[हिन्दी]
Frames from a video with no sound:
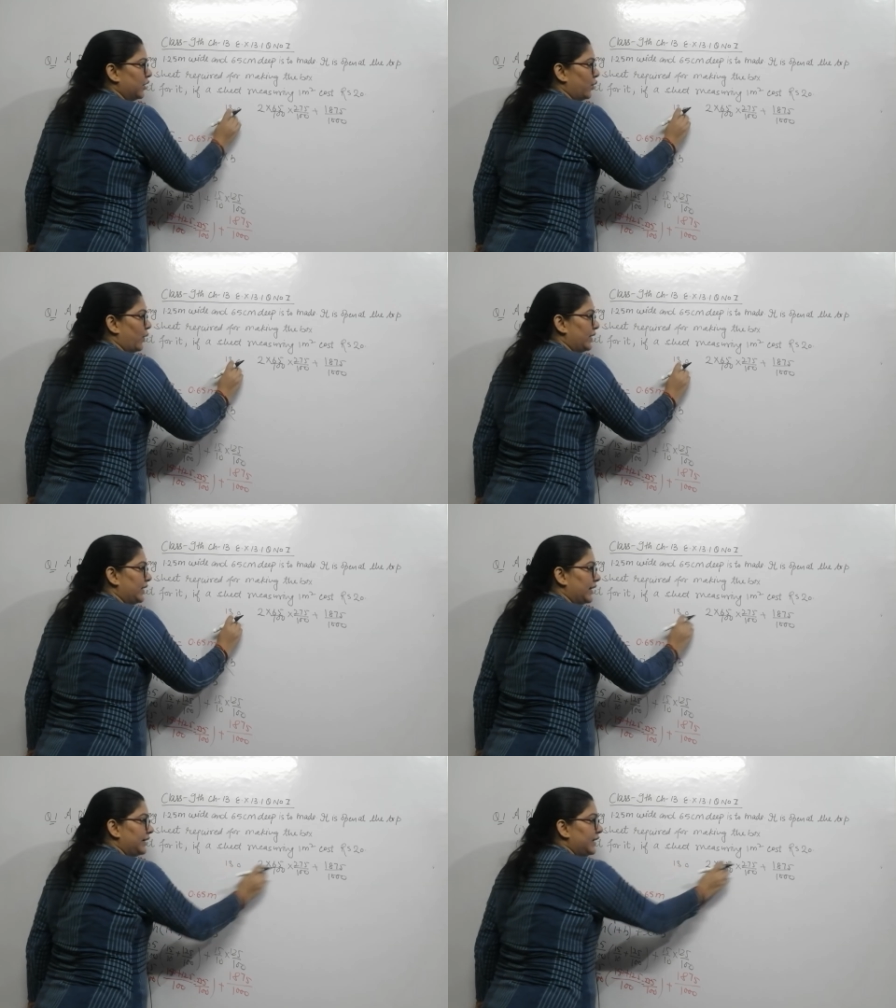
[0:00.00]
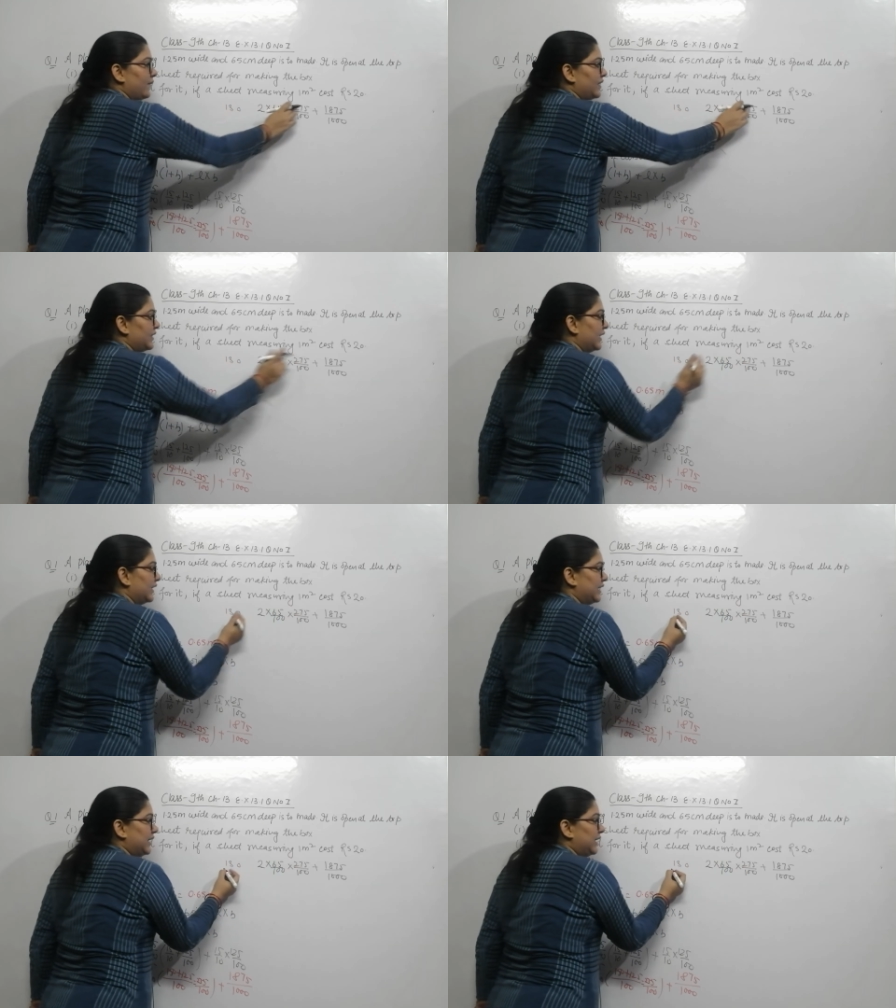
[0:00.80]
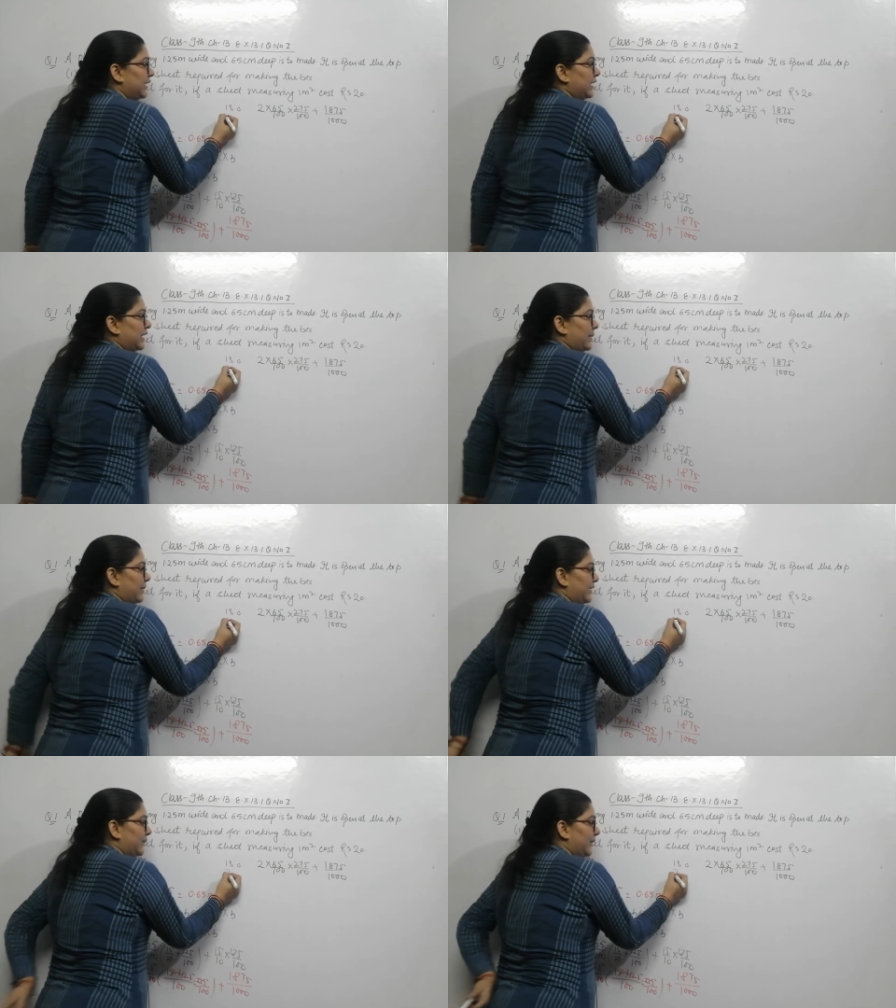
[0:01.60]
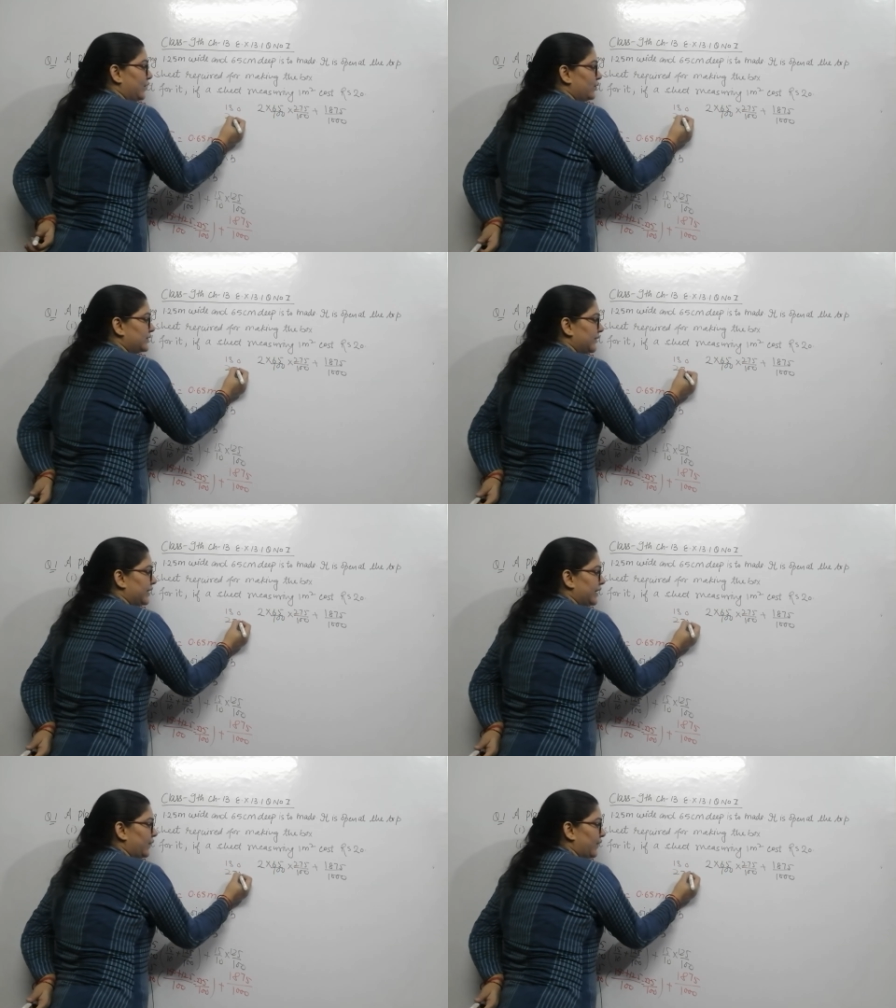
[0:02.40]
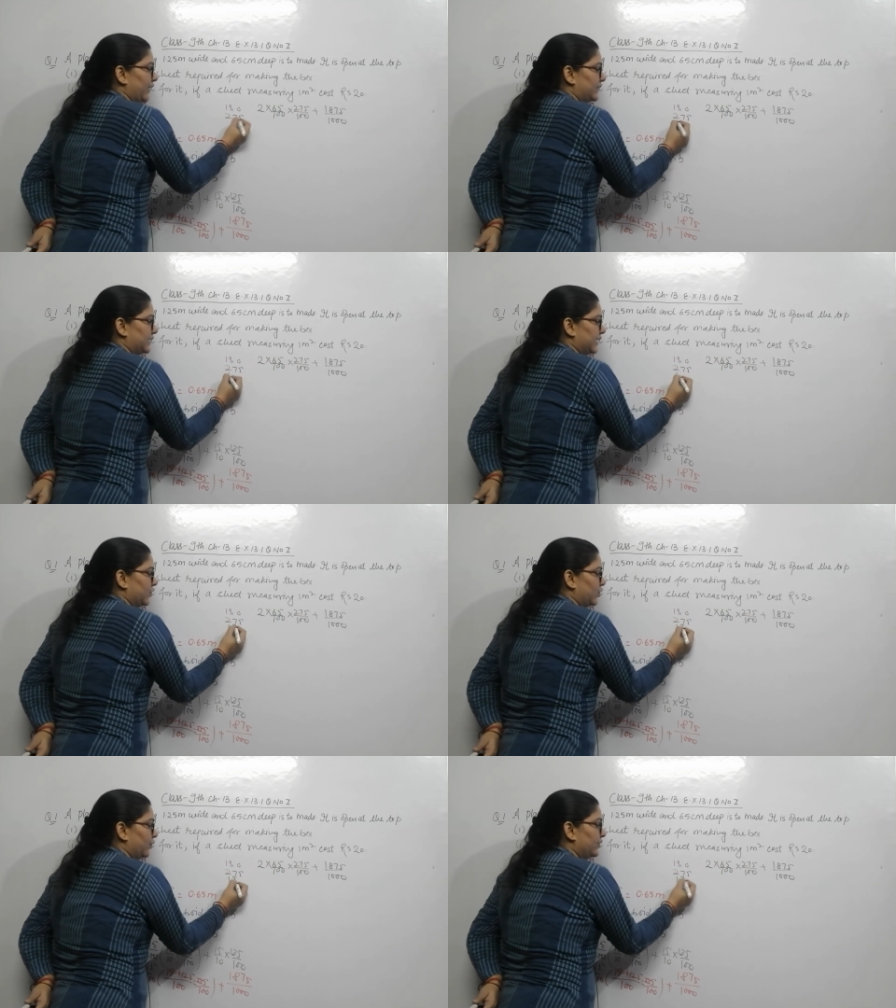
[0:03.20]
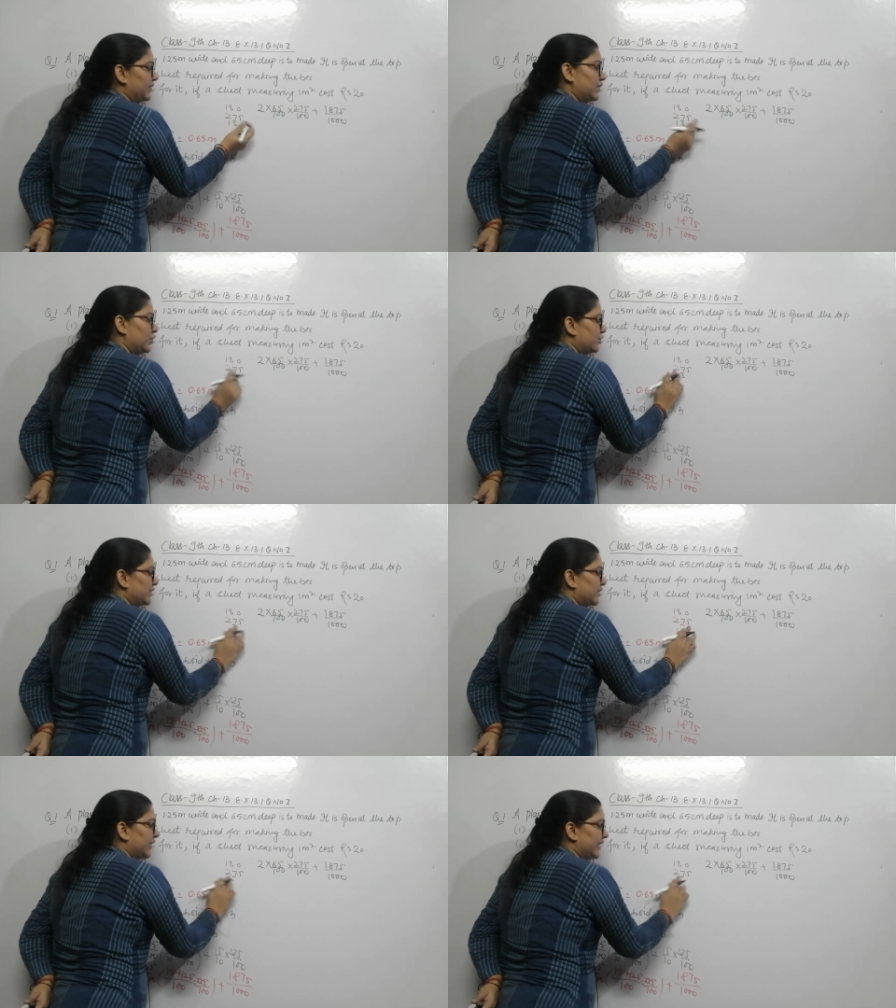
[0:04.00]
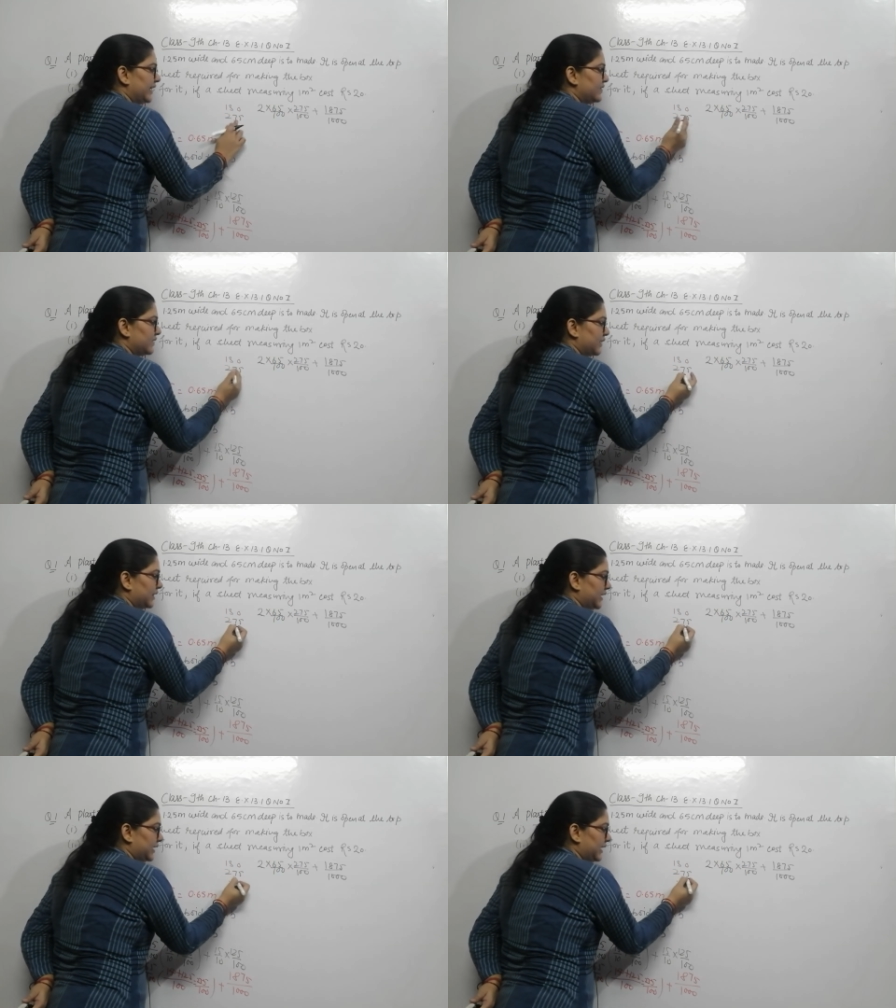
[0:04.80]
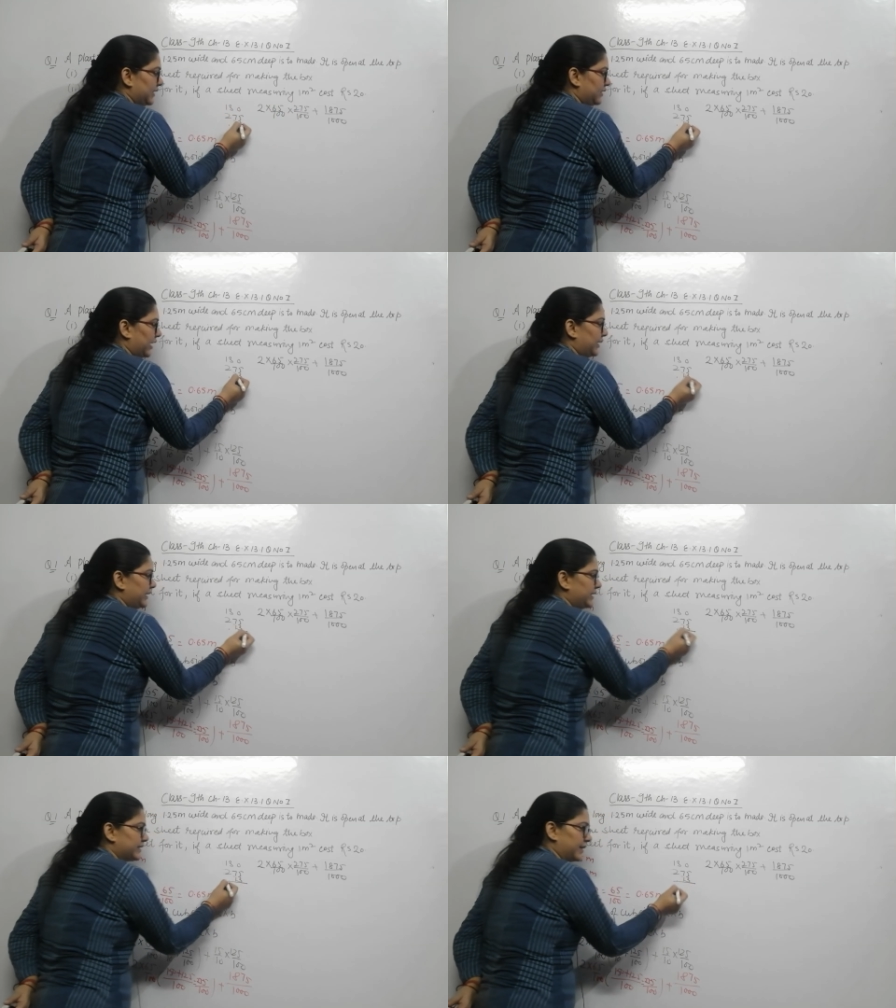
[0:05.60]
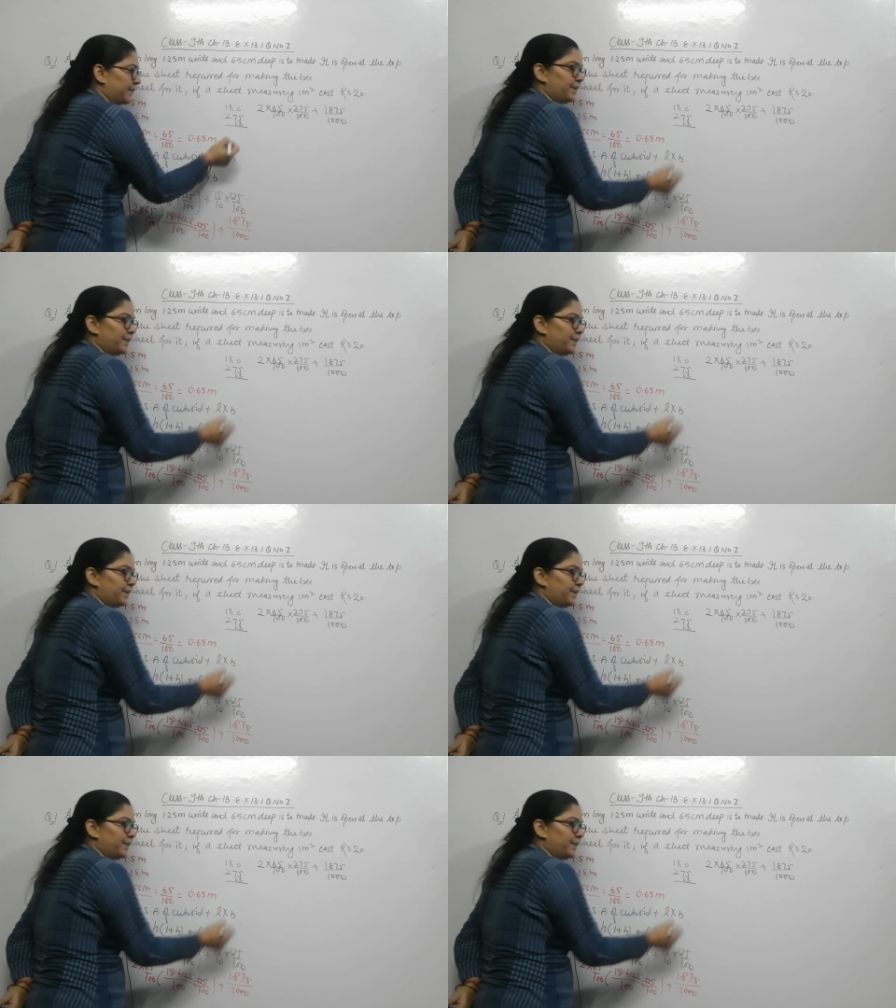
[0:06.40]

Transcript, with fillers: वन थर्टी वन थर्टी कि मल्टीप्लाई टू सेवेंटी फाइव से देखो जीरो तो से करने की ज़रूरत नहीं है थर्टीन से